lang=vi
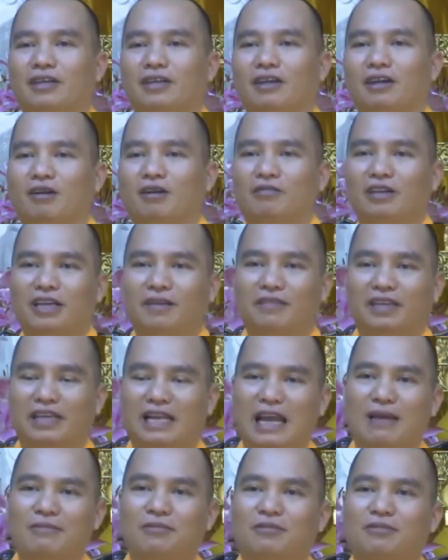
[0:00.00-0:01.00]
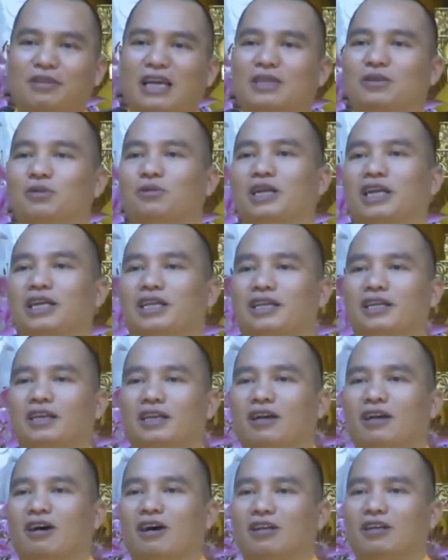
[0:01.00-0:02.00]
họ về Việt Nam chúng ta du lịch
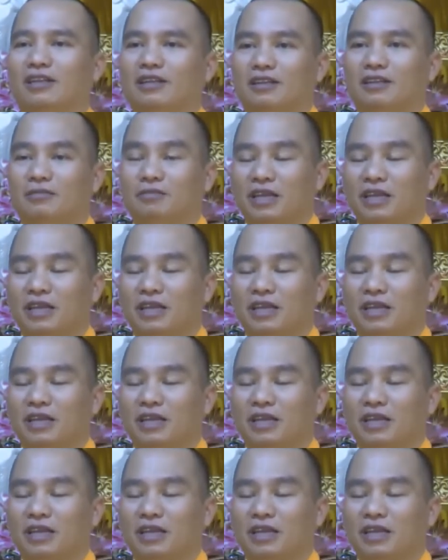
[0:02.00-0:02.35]
họ